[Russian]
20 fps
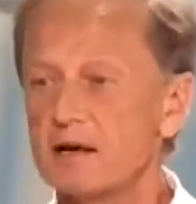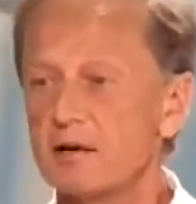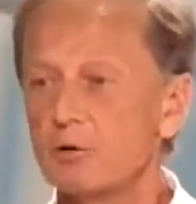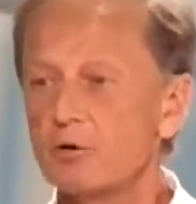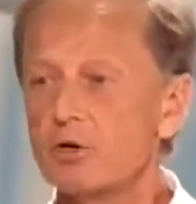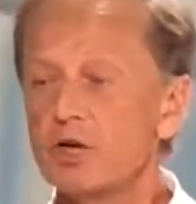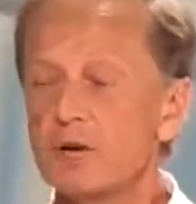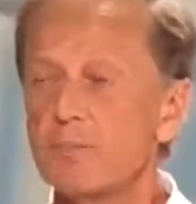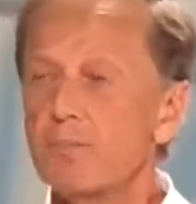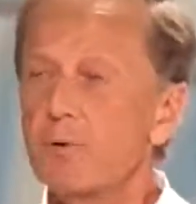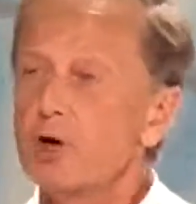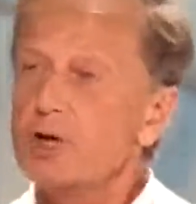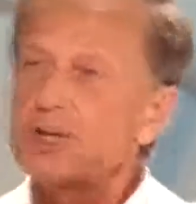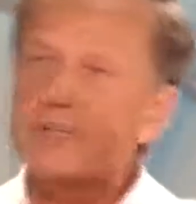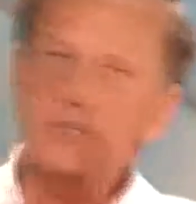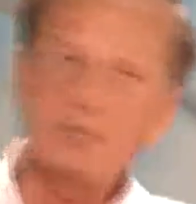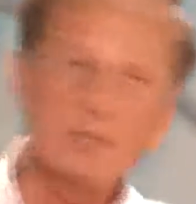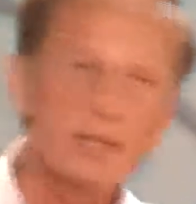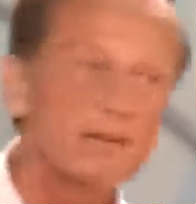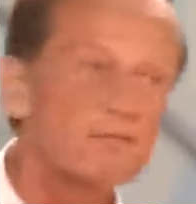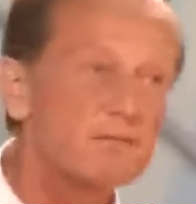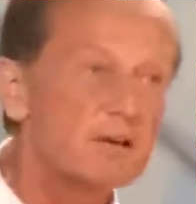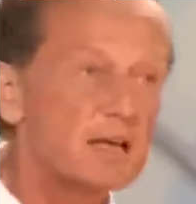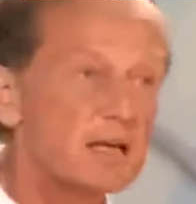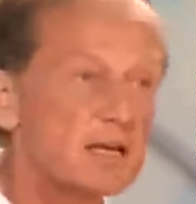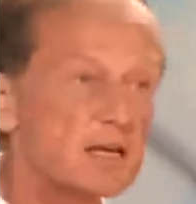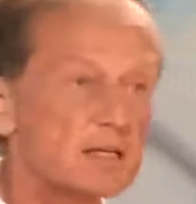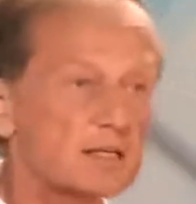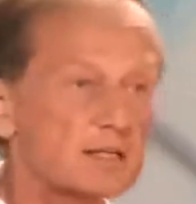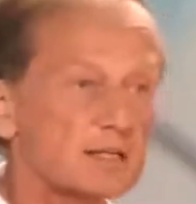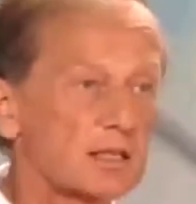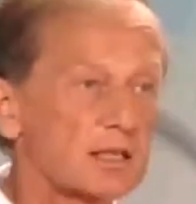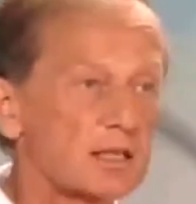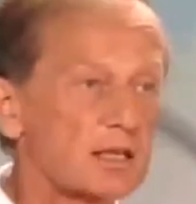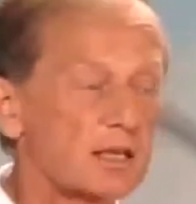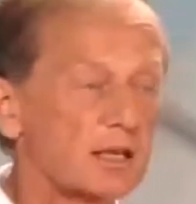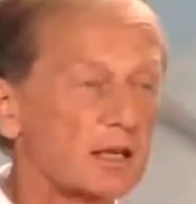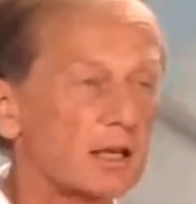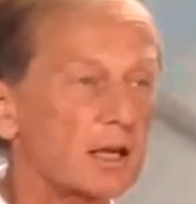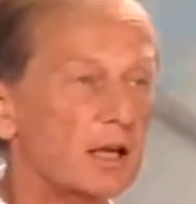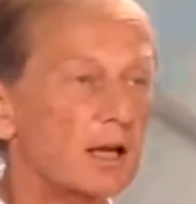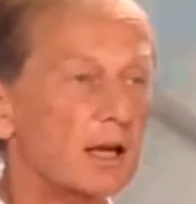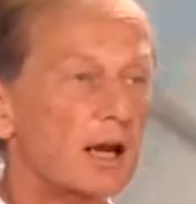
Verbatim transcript: У них более деловые языки.